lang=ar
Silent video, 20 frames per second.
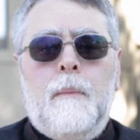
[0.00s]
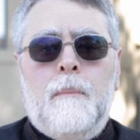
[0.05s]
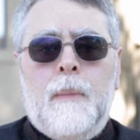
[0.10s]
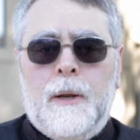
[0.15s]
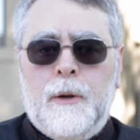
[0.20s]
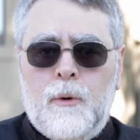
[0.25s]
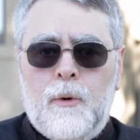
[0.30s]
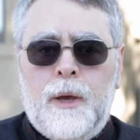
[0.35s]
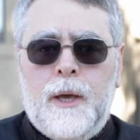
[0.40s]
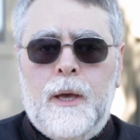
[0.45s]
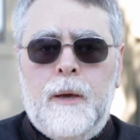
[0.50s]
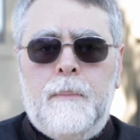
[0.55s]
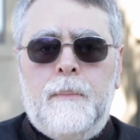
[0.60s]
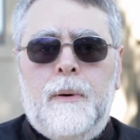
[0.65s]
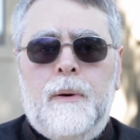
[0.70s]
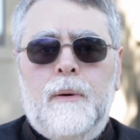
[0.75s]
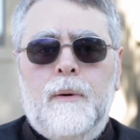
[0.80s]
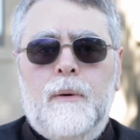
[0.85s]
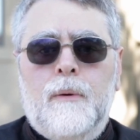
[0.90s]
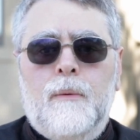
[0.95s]
من
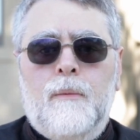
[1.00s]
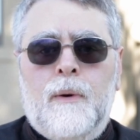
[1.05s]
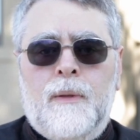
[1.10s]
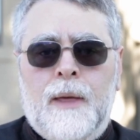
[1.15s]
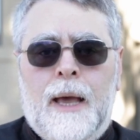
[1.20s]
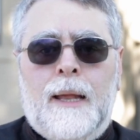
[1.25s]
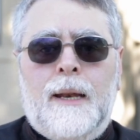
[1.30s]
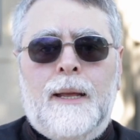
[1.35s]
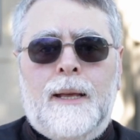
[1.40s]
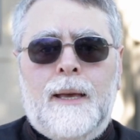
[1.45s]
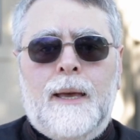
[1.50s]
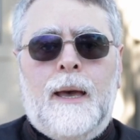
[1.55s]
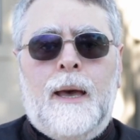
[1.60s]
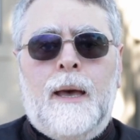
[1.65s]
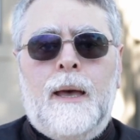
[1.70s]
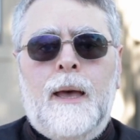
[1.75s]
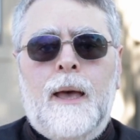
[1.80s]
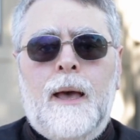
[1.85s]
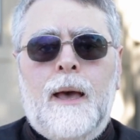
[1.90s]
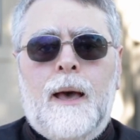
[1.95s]
نحب
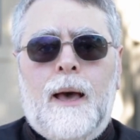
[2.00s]
وذلك